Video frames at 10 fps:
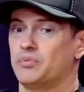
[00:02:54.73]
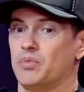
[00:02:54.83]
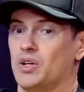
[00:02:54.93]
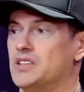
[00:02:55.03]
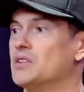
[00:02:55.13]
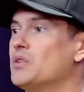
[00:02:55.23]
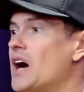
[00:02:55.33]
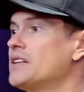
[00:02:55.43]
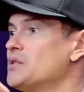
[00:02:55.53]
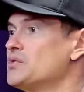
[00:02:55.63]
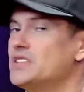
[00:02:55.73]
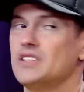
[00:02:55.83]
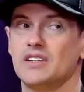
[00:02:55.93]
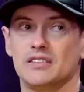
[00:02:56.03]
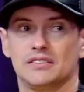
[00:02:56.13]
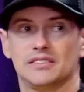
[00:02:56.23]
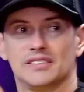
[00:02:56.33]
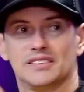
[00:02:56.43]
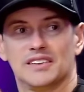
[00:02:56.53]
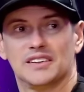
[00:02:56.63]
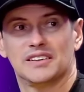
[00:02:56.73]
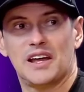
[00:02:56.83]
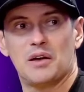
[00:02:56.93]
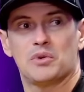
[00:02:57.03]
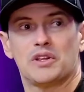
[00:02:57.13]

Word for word: botando o cartãozinho, né,